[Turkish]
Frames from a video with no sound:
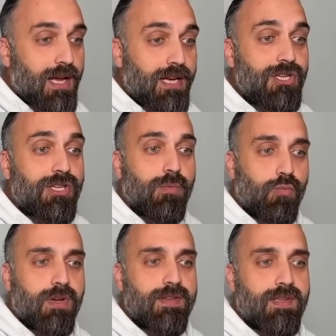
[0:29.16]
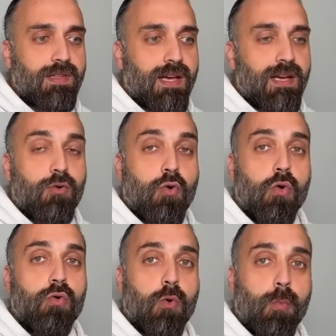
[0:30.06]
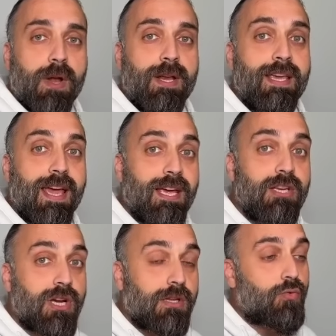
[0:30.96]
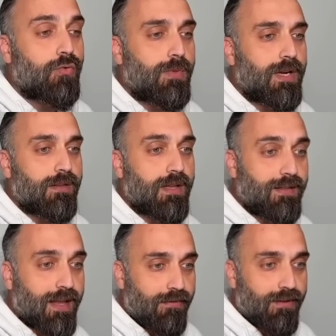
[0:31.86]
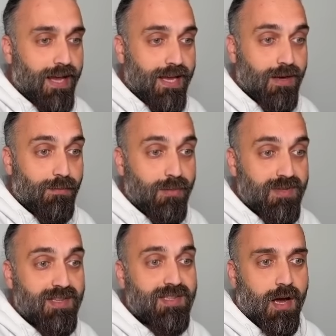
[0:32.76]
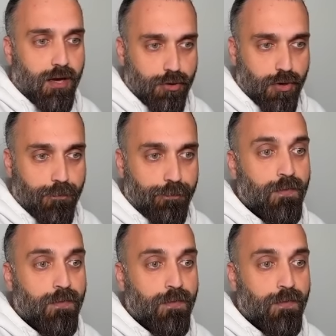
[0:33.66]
İşte burası da korku, panik, heyecan durumlarında devreye girmemizi sağlıyor.